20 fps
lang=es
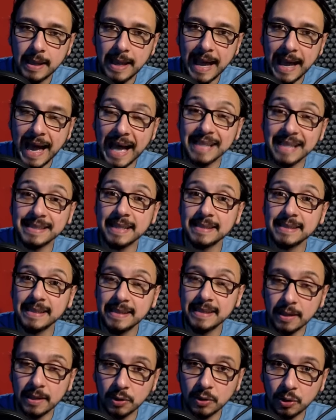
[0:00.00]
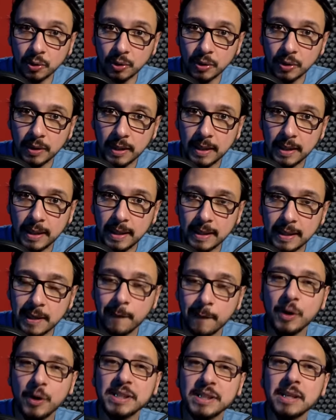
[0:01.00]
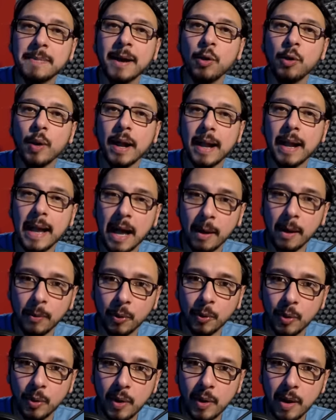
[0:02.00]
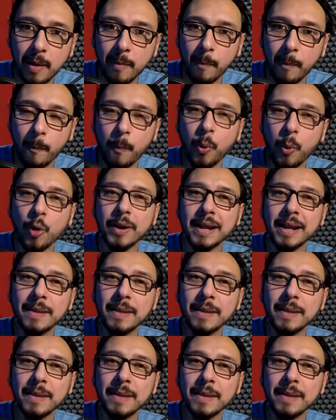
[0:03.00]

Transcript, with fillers: Asesinato que fue llevado a cabo por el